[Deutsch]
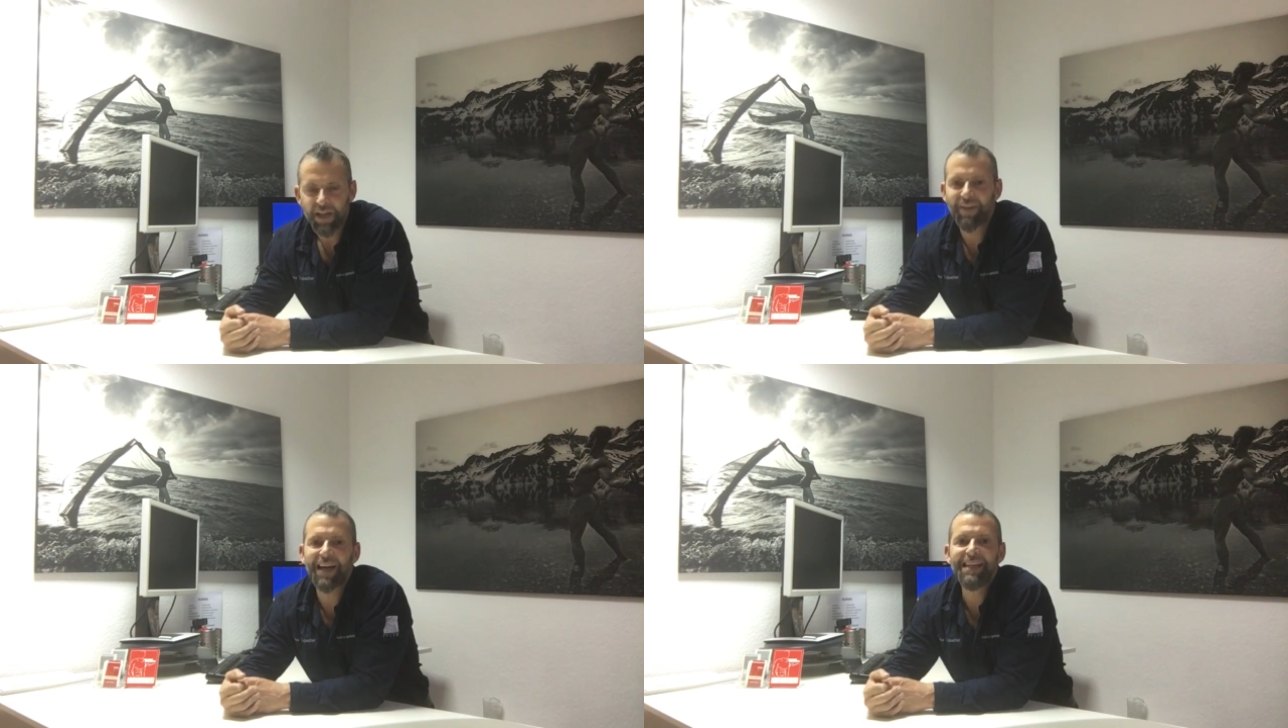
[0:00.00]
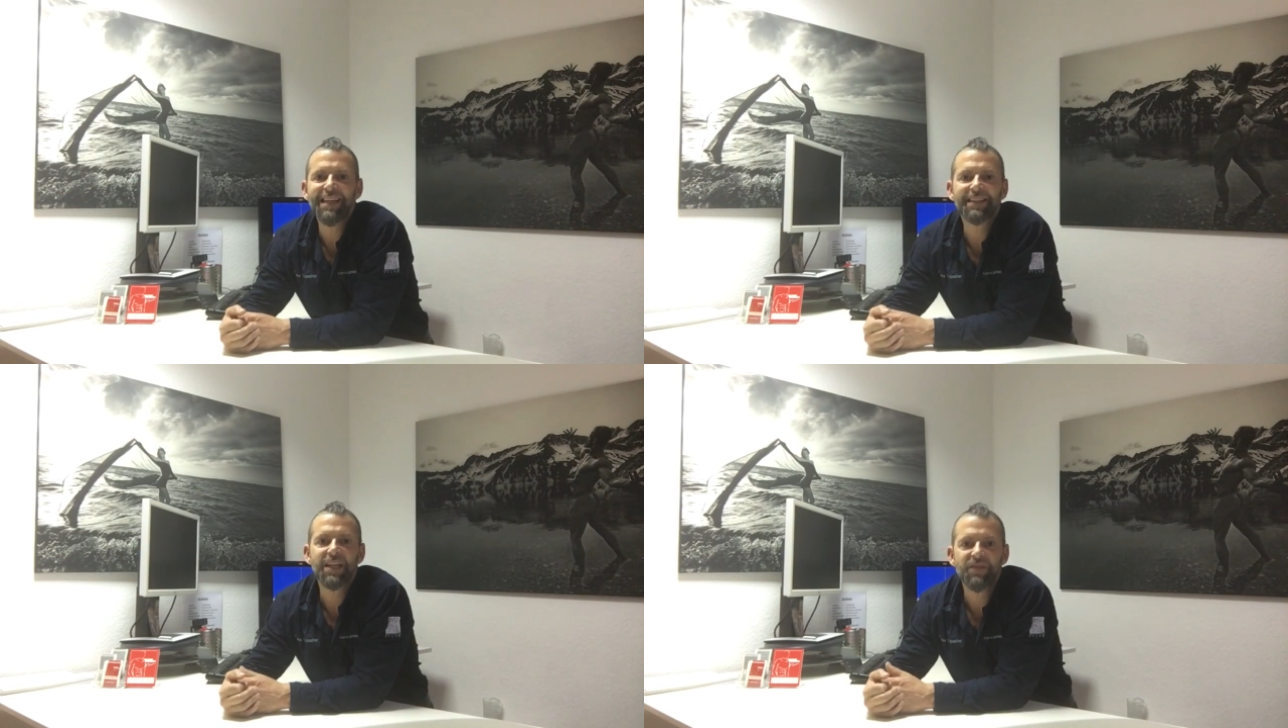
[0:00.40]
Weil
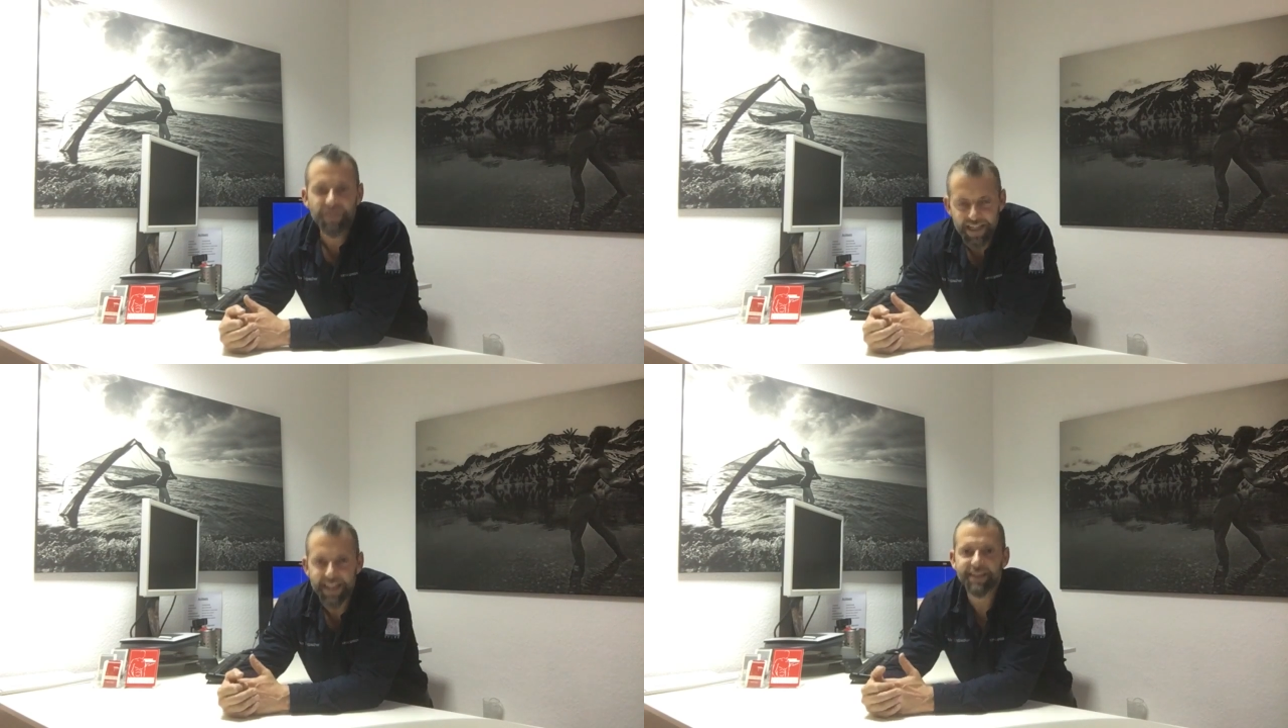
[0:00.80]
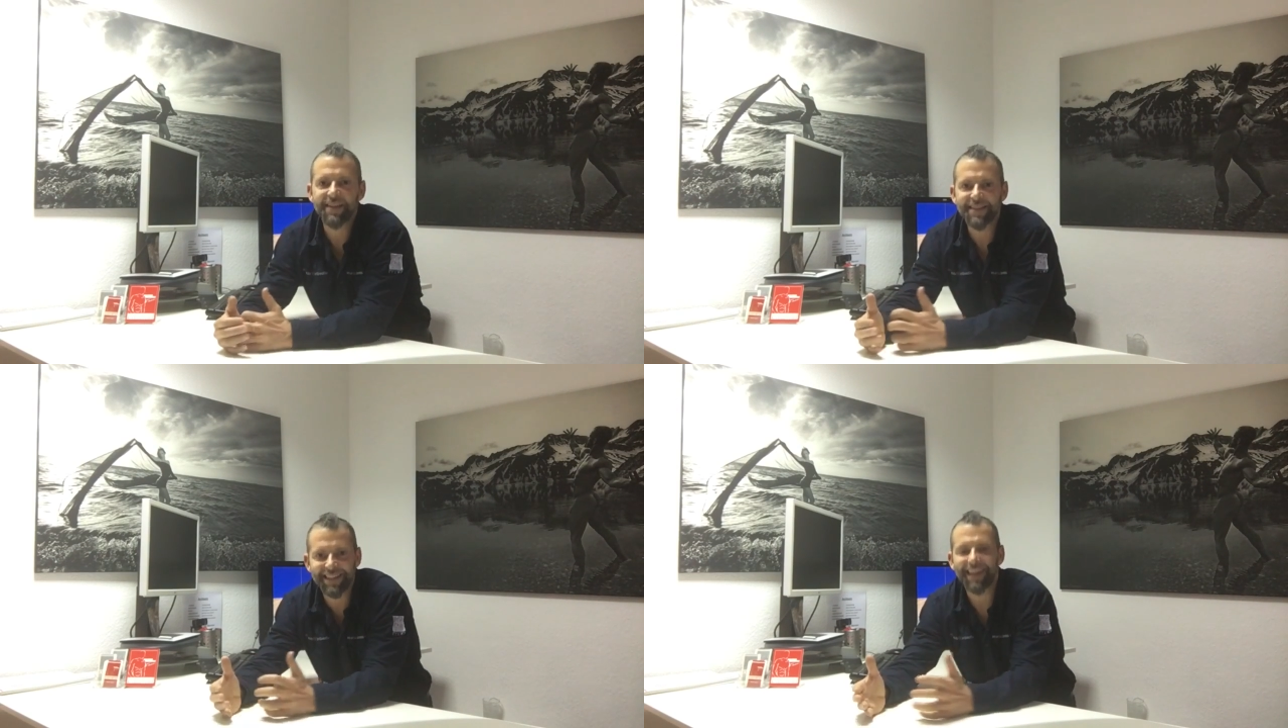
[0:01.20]
ihr den Weg
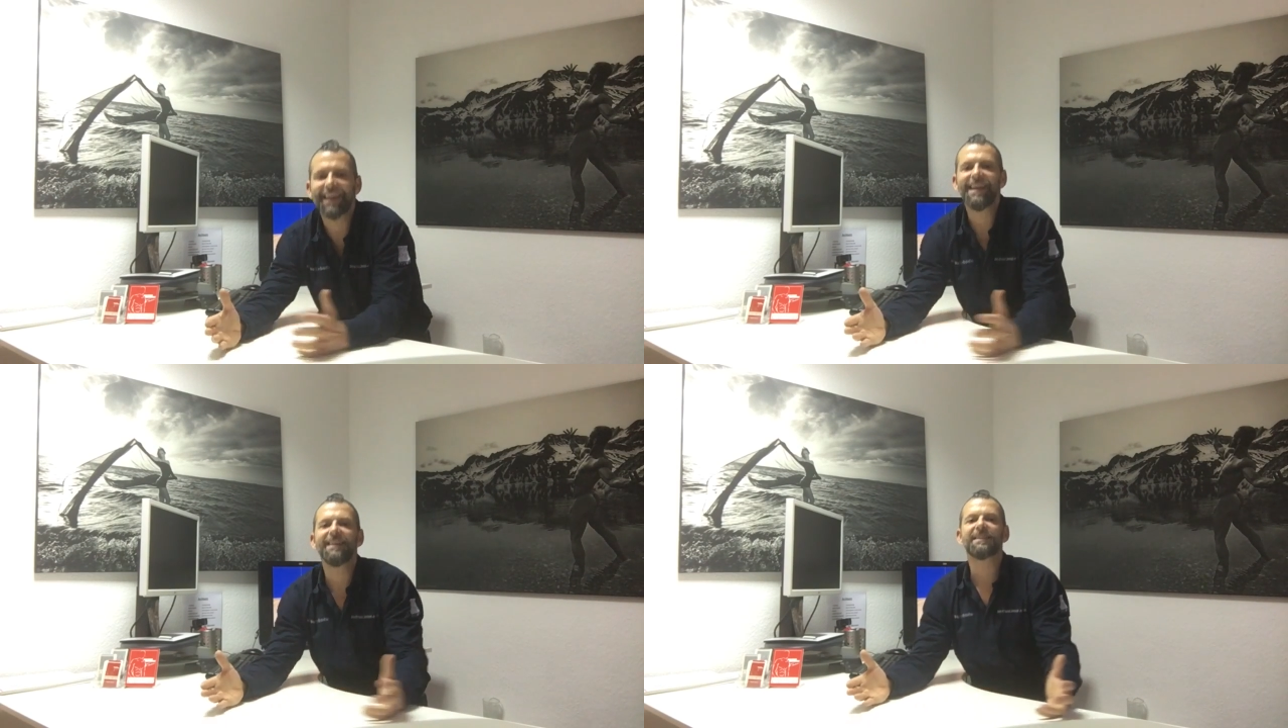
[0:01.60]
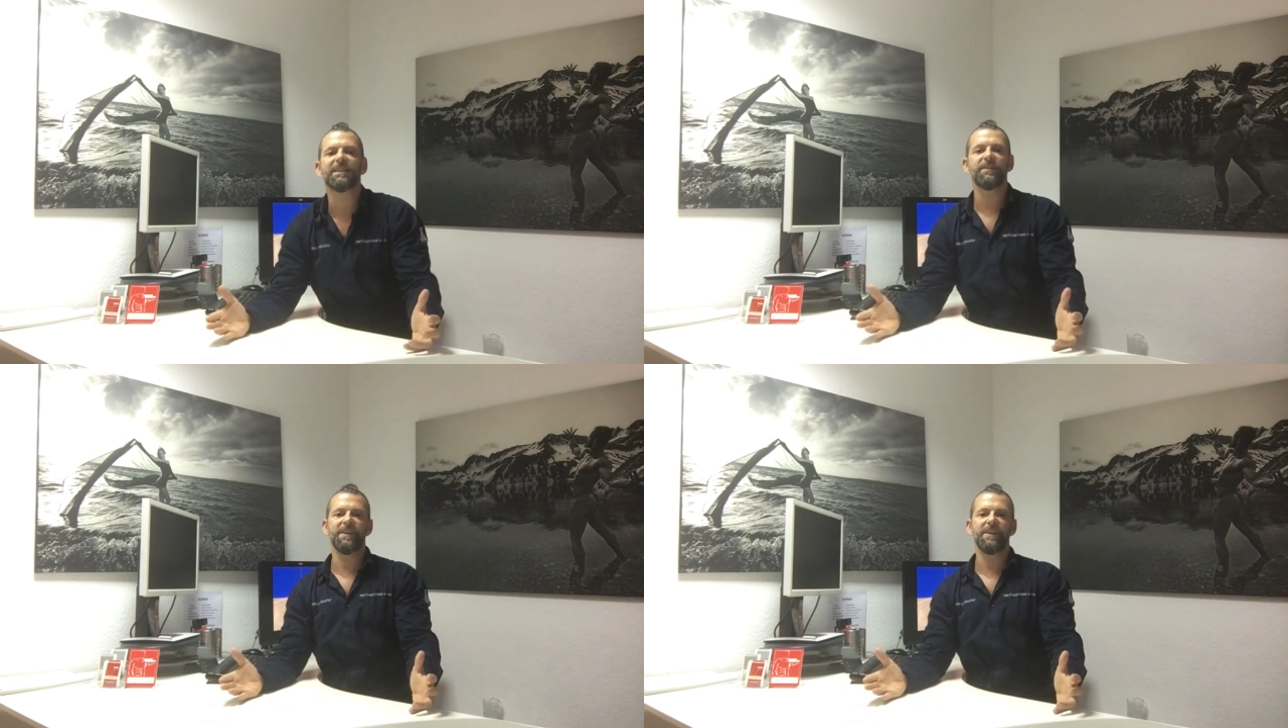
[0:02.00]
des geringsten